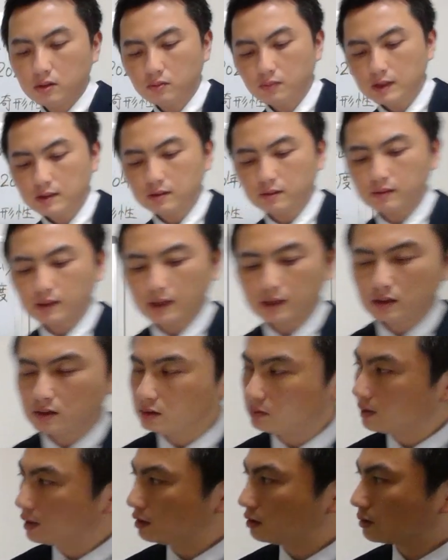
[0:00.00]
まず、
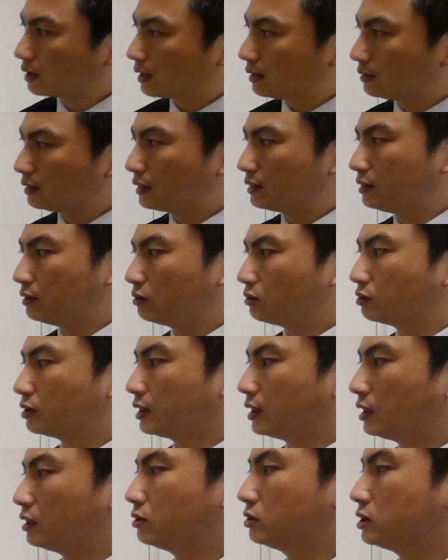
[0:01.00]
サリドマイド、簡単にお
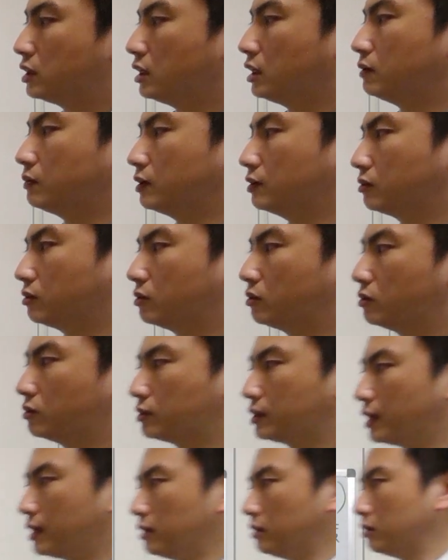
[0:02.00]
さらいをしていきますと、
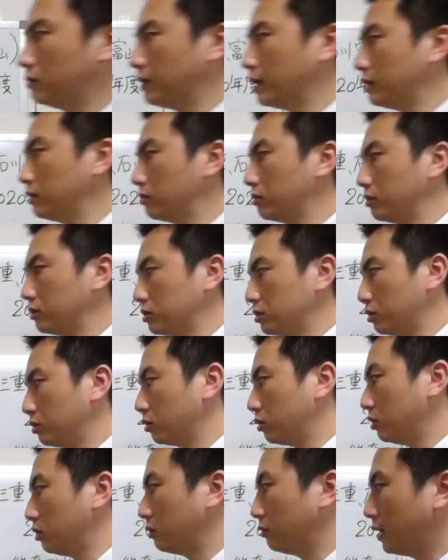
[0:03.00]
サリドマイド訴訟
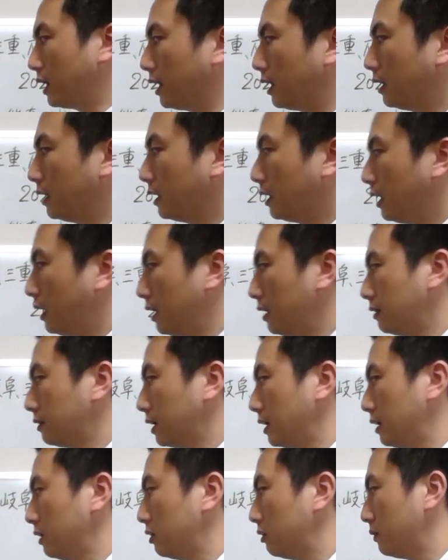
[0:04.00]
というのは、
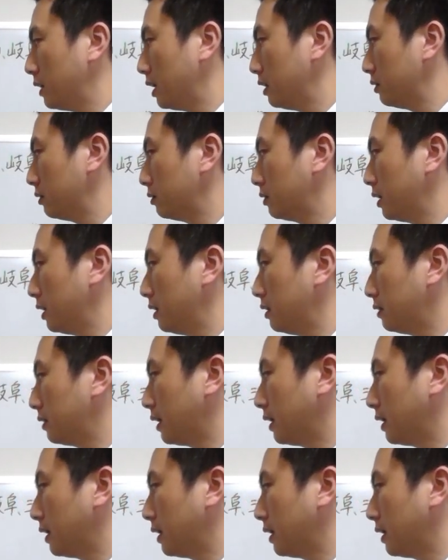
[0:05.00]
サリドマイド製